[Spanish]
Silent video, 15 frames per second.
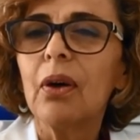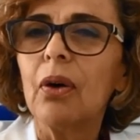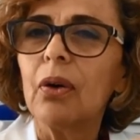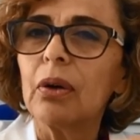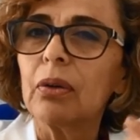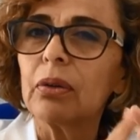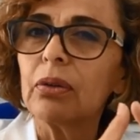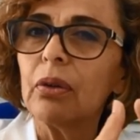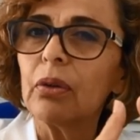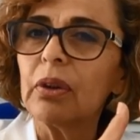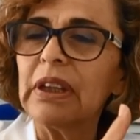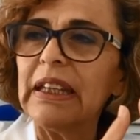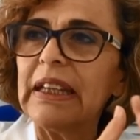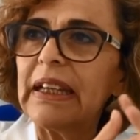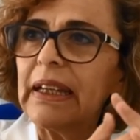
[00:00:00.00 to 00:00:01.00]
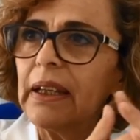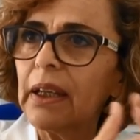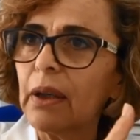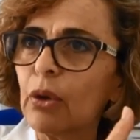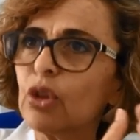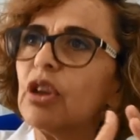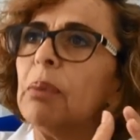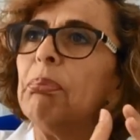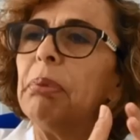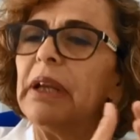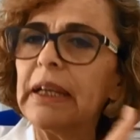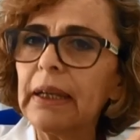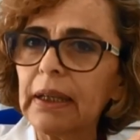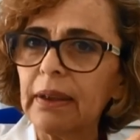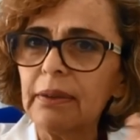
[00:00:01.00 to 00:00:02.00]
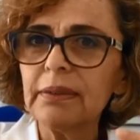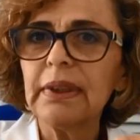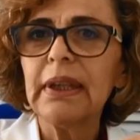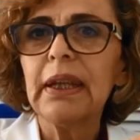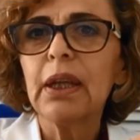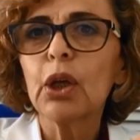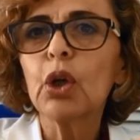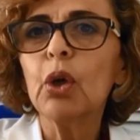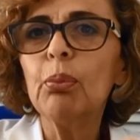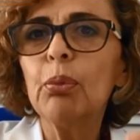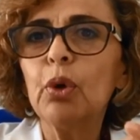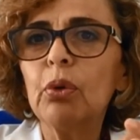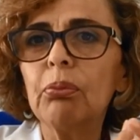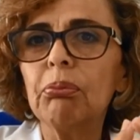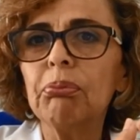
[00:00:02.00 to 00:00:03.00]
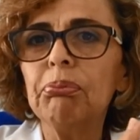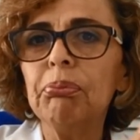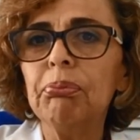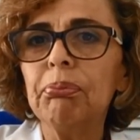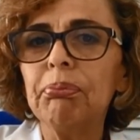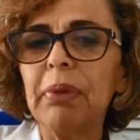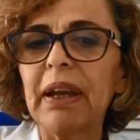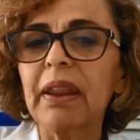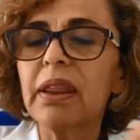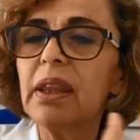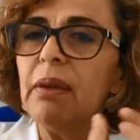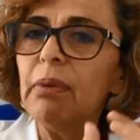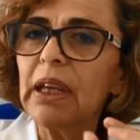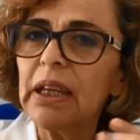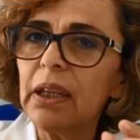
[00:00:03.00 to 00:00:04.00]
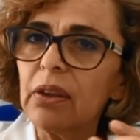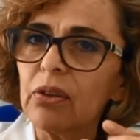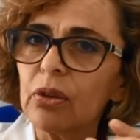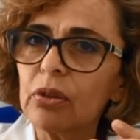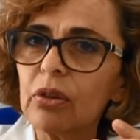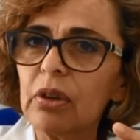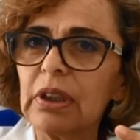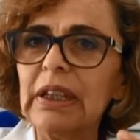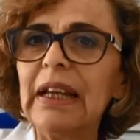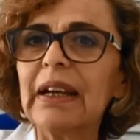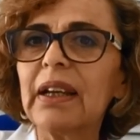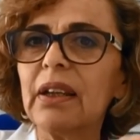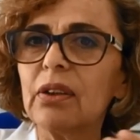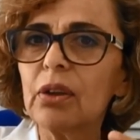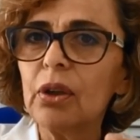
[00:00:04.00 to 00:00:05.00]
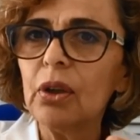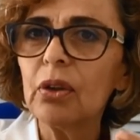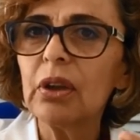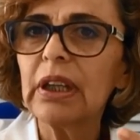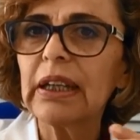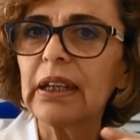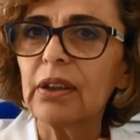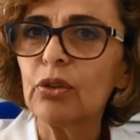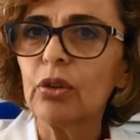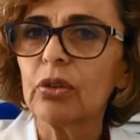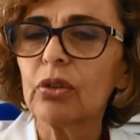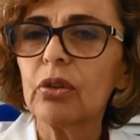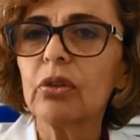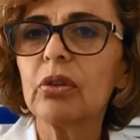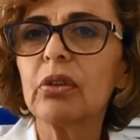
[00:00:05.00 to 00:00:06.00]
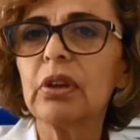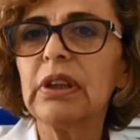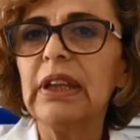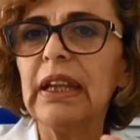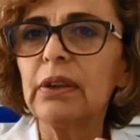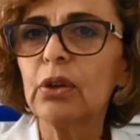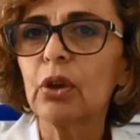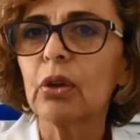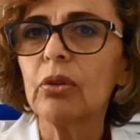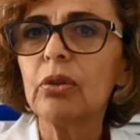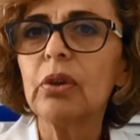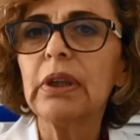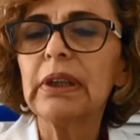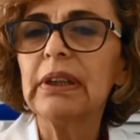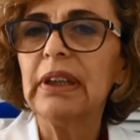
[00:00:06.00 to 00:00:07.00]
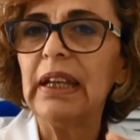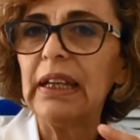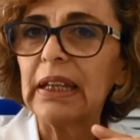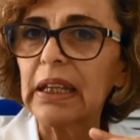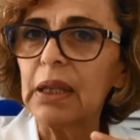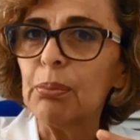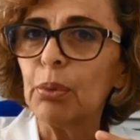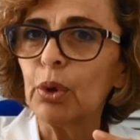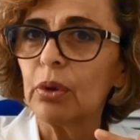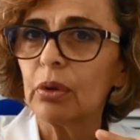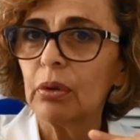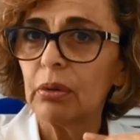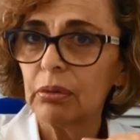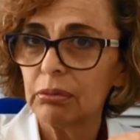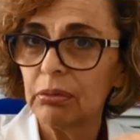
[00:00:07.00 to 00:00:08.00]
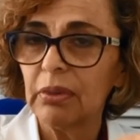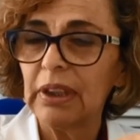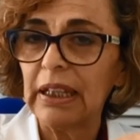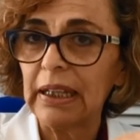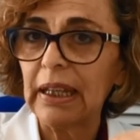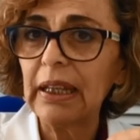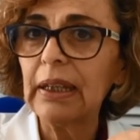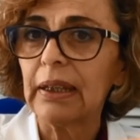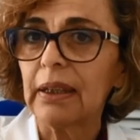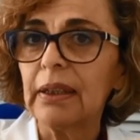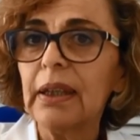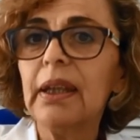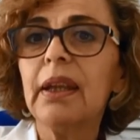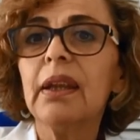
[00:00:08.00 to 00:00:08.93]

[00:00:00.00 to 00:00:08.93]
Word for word: os dijera, os explicara cómo perciben ellos la gestión de casos dentro del equipo de la ELA,